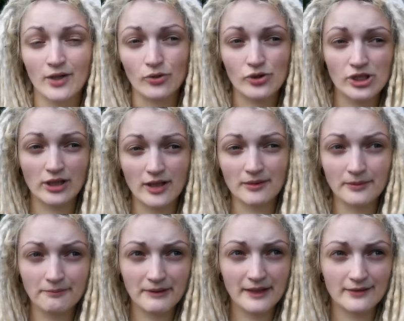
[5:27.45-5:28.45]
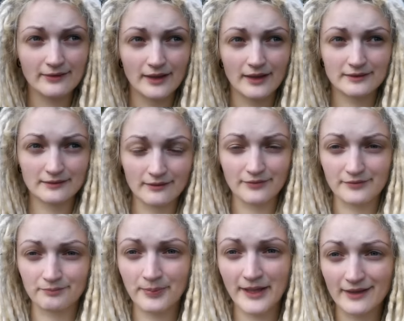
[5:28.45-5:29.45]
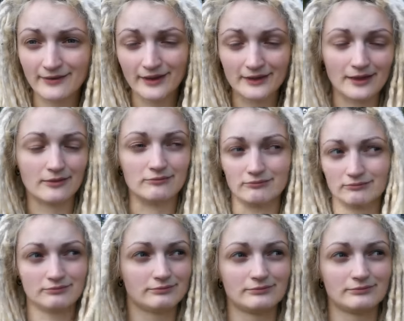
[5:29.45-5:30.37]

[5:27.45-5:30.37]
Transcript: уже как бы первые, первое там,